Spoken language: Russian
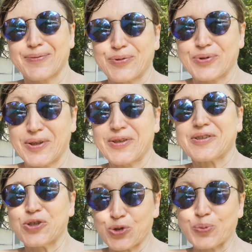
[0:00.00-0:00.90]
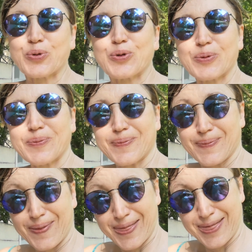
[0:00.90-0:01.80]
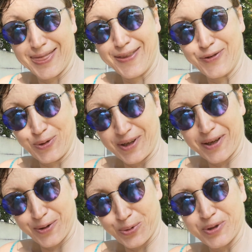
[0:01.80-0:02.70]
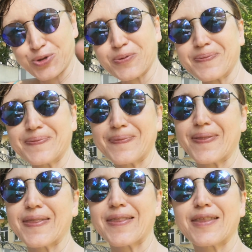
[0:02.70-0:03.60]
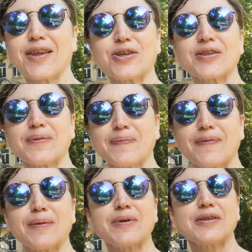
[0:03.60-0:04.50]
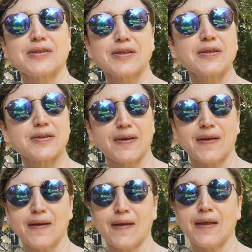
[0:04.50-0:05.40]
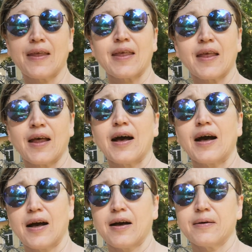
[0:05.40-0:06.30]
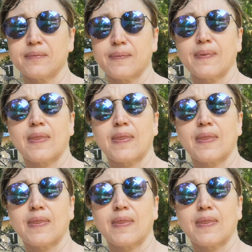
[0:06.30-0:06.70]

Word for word: Вот это значит, что будет все так круто, что даже мама не снилась. А,